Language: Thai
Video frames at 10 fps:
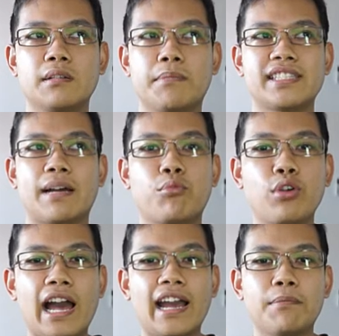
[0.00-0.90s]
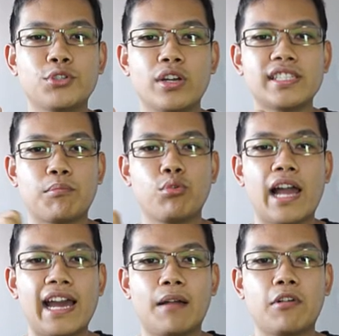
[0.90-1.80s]
ไปจับผู้ร้ายครับช่วยจับผู้
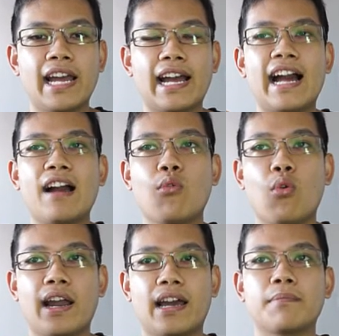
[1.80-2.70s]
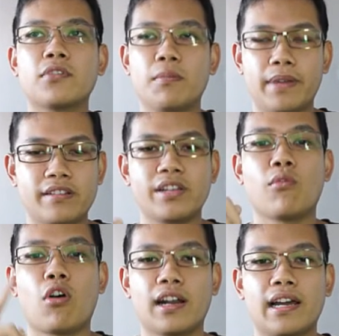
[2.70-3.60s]
ร้าย ก็ได้ค่าหัวนะครับ ก็เป็นรี
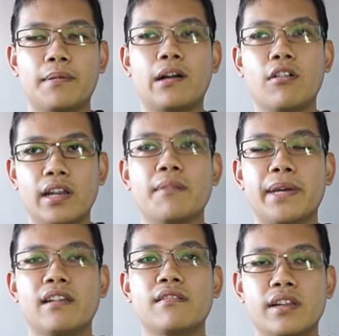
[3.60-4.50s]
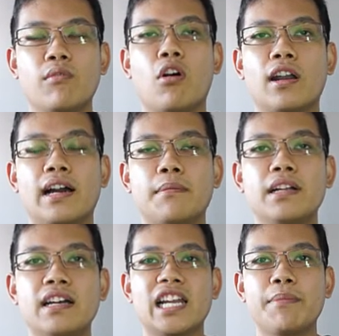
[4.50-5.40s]
วอร์ดนะครับเขาได้เป็นรีวอร์ดนะครับ
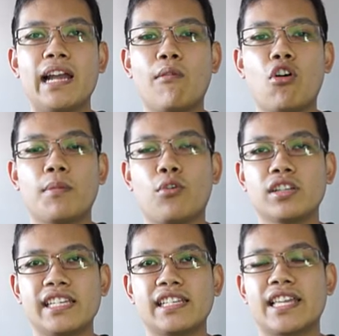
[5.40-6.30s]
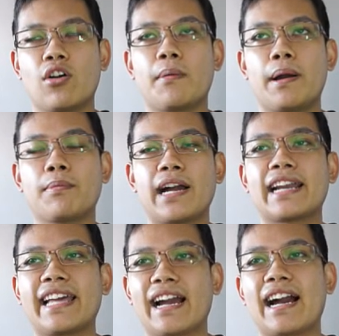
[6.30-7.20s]
ถ้าเป็นอวอร์ดปกติจะเกี่ยวแบบกา
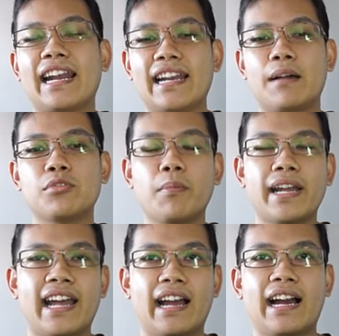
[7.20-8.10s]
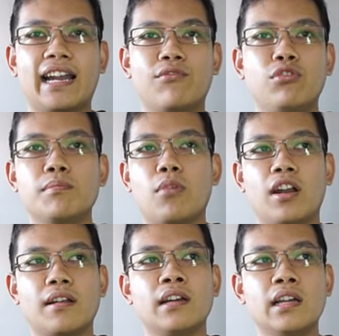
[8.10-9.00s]
รแข่งขันนะครับต้องไปแข่งขันฟุตบอ
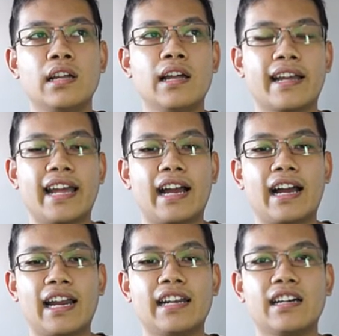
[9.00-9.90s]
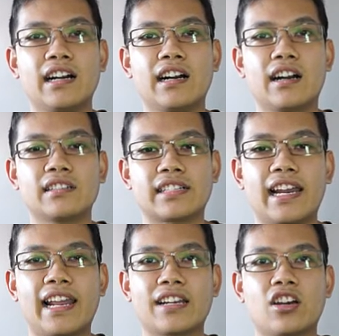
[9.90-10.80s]
ลแข่งขันเอ่อไท
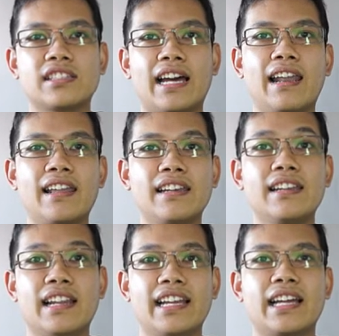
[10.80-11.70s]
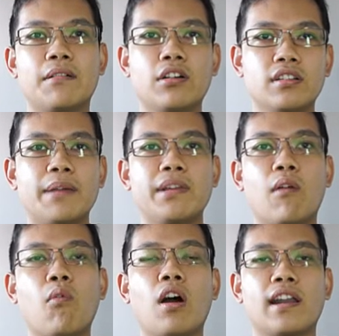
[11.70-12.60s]
ยแลนด์ก็ทาเลนต์อะไรเงี้ยครับเขาเรียกเป็น
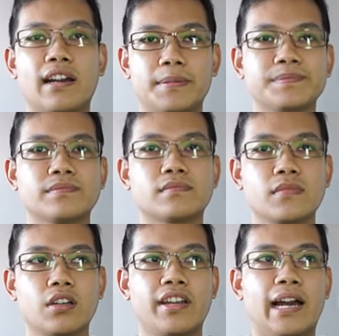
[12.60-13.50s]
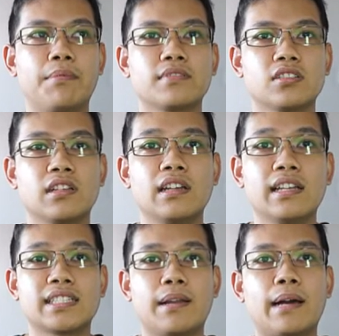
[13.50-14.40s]
อวอร์ดนะครับเห็นครับ
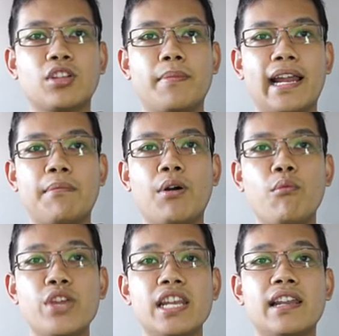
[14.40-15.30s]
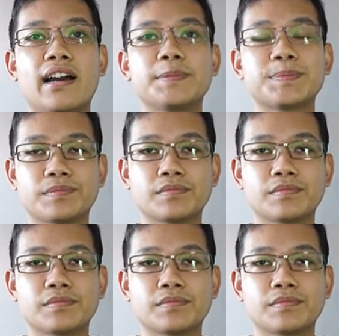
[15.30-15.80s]
แล้วัคำต่อไปครับข้อวินนะครับ